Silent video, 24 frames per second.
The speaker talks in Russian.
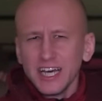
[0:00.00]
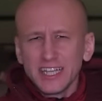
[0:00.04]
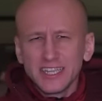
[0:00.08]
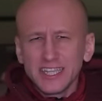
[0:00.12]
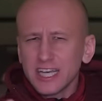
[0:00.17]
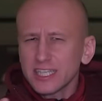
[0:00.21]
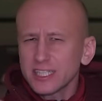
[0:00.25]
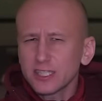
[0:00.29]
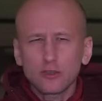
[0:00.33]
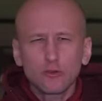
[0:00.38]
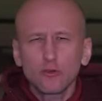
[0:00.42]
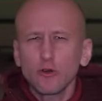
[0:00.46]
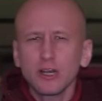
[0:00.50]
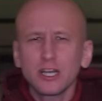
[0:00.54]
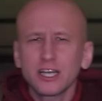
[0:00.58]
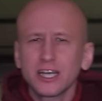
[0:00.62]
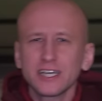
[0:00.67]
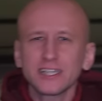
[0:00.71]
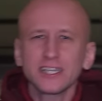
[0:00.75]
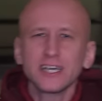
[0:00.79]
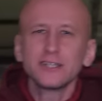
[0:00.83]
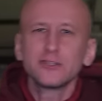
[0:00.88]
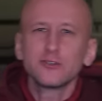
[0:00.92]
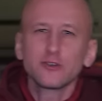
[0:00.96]

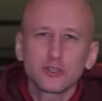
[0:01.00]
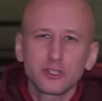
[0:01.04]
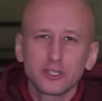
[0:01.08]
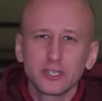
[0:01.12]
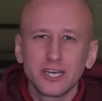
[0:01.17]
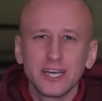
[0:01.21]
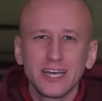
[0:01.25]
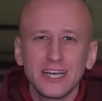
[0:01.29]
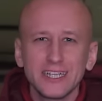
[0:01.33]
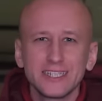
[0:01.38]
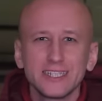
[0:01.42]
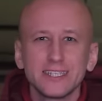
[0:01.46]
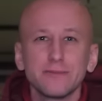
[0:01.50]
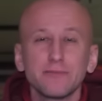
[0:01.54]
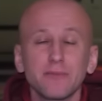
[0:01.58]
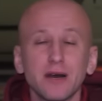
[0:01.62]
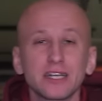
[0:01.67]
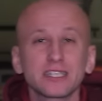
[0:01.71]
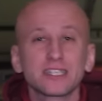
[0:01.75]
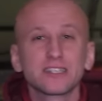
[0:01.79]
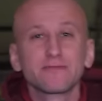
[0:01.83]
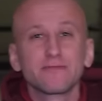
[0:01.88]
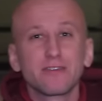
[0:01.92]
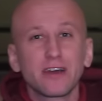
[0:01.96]
Насколько надежны эти
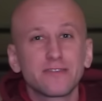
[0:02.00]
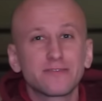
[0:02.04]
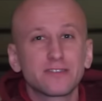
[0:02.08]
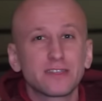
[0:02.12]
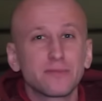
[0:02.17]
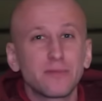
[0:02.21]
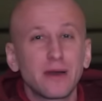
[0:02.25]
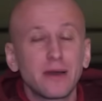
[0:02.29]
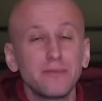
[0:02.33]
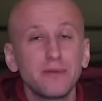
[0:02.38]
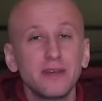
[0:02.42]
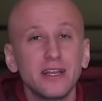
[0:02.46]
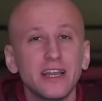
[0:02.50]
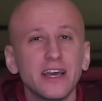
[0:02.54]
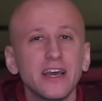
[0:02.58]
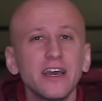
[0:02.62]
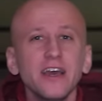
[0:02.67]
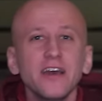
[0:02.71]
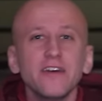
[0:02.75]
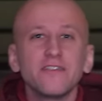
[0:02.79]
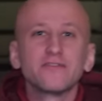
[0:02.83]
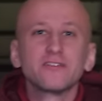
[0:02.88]
массовые автомобили?